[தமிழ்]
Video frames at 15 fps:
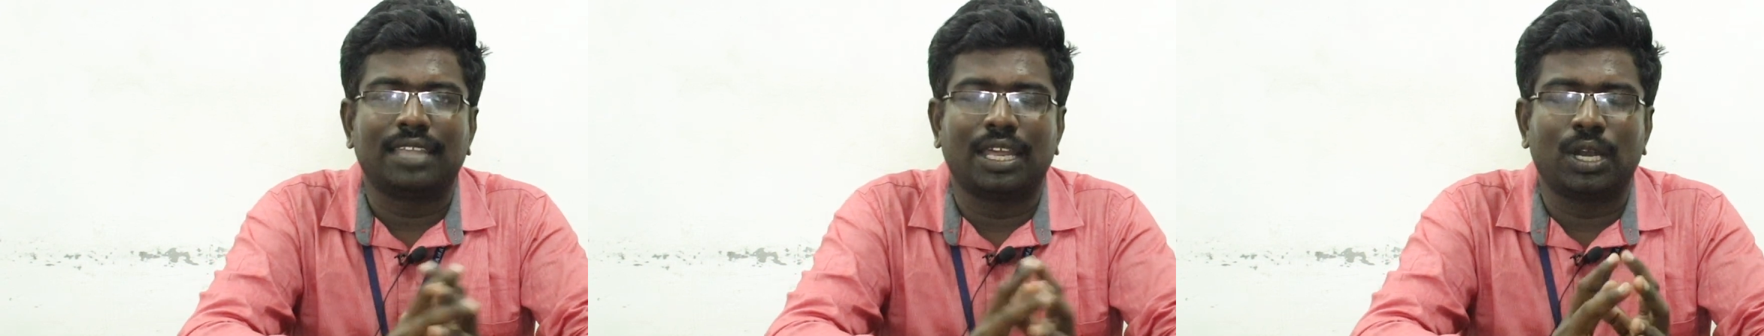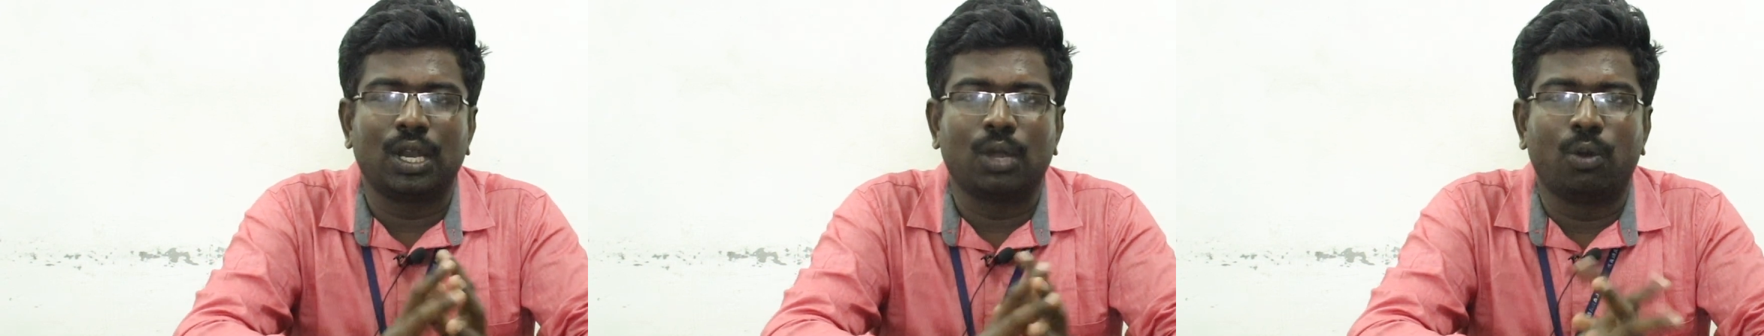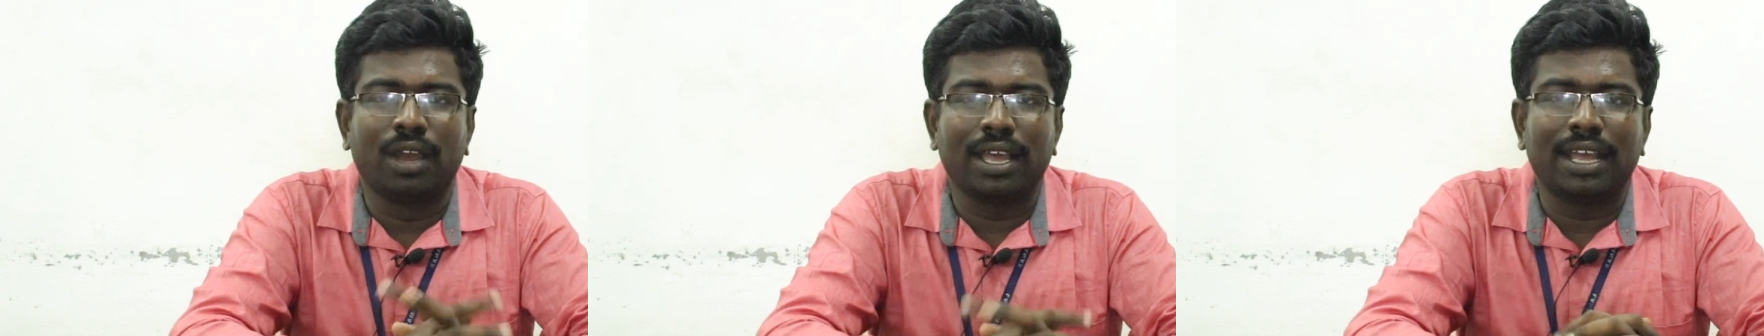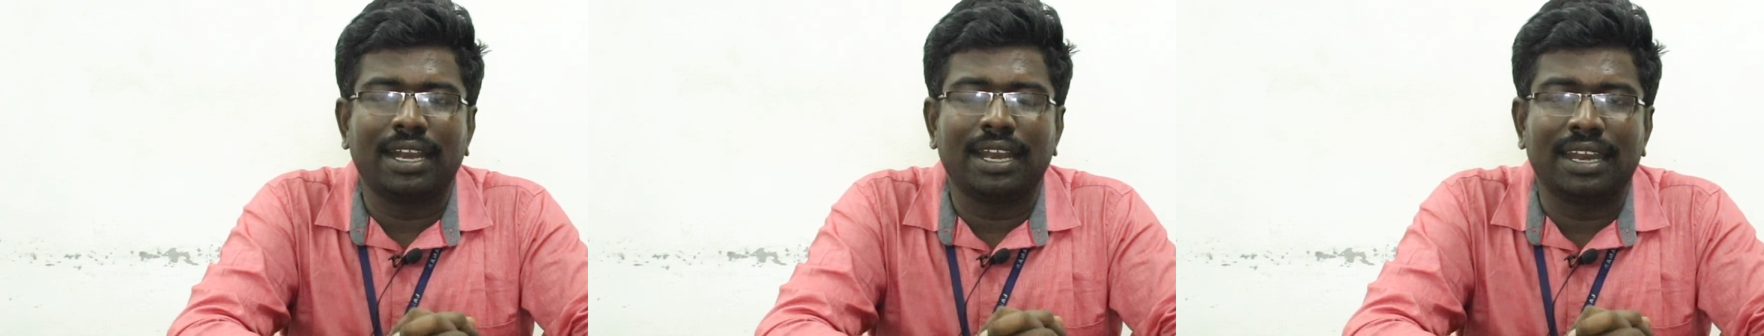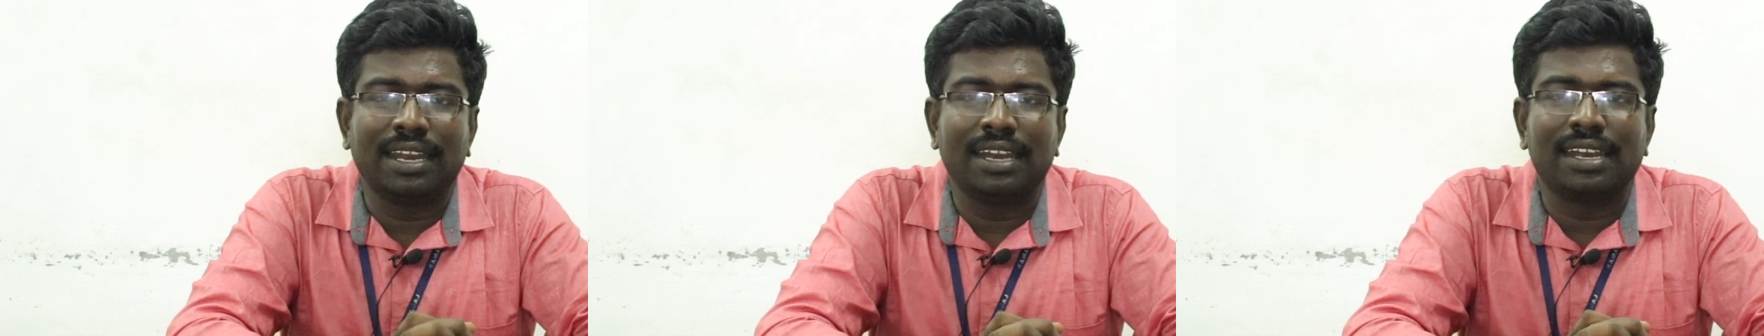தன்னுடைய
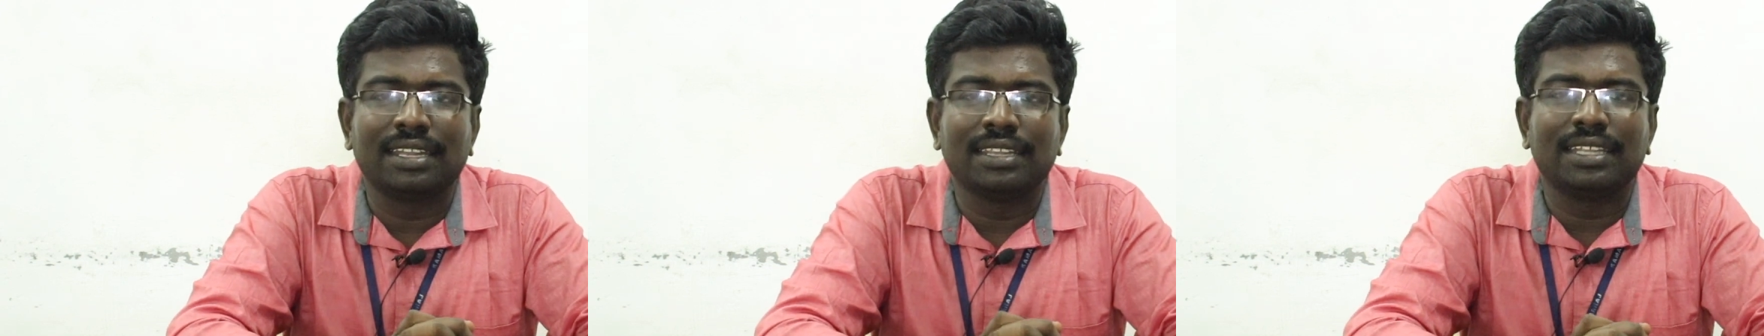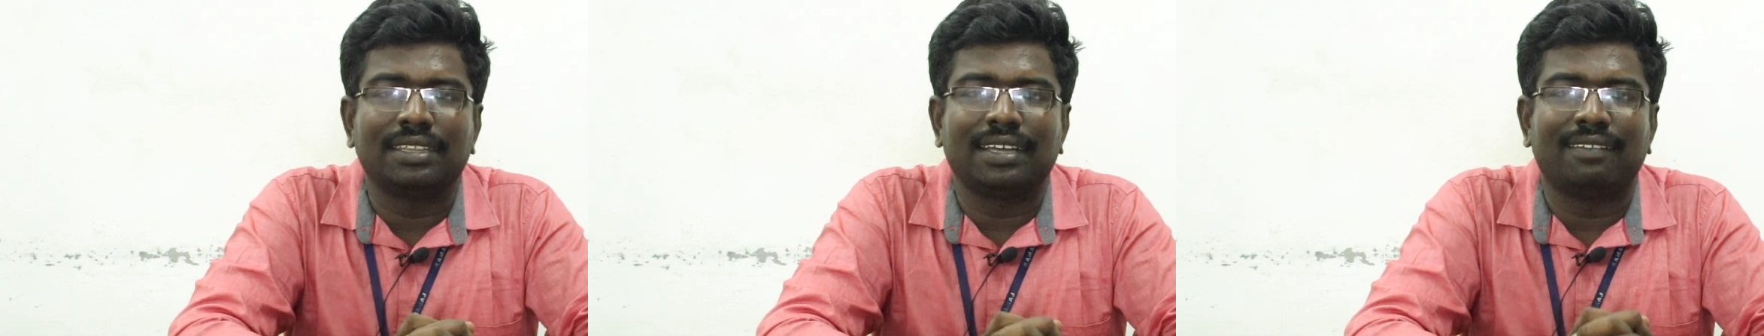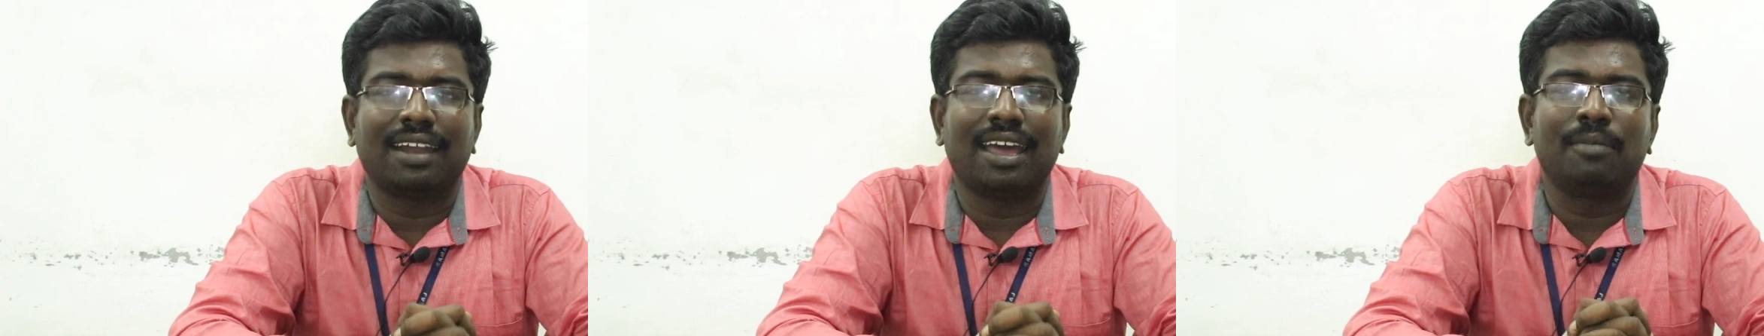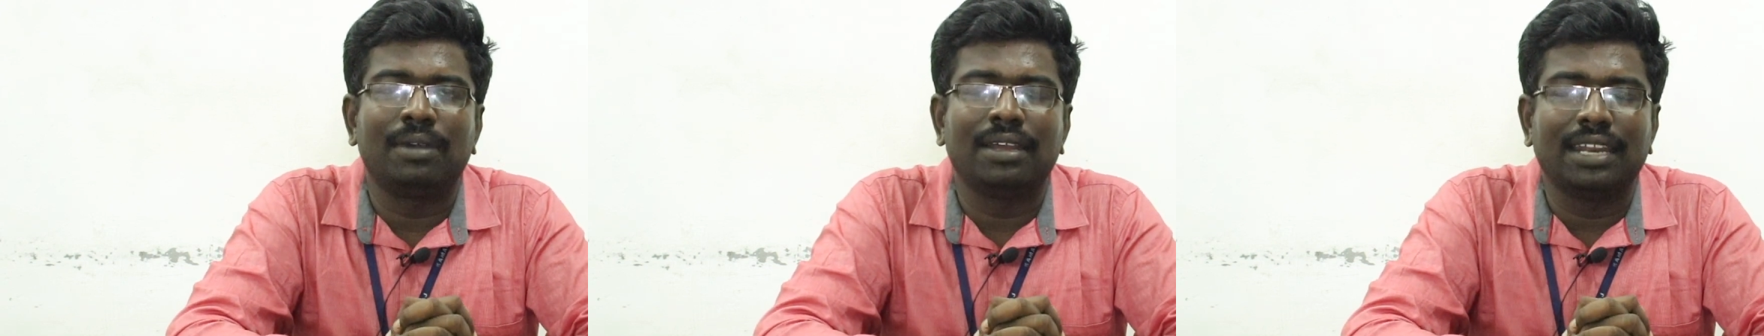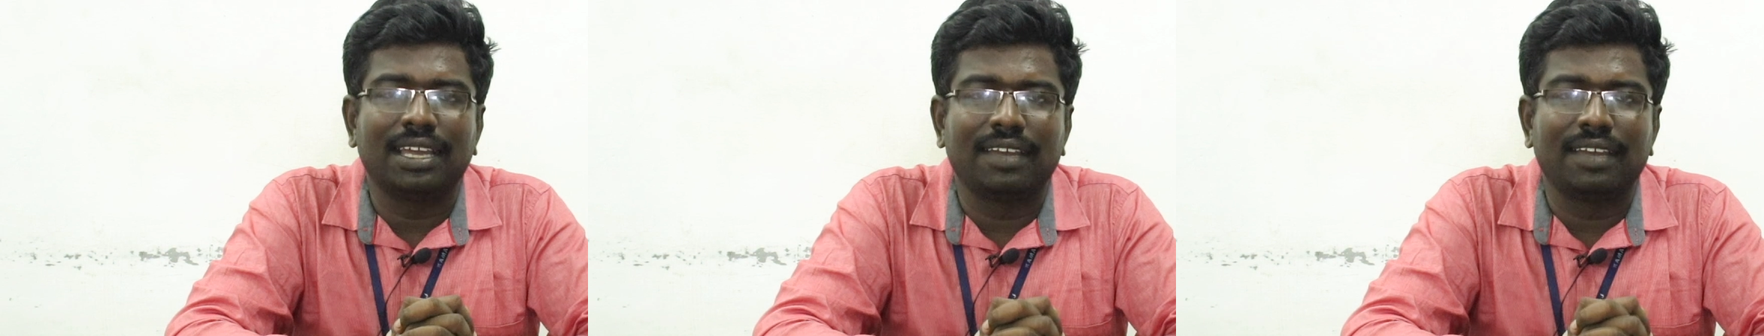ஒழுக்க நெறியிலிருந்து தவறாமல்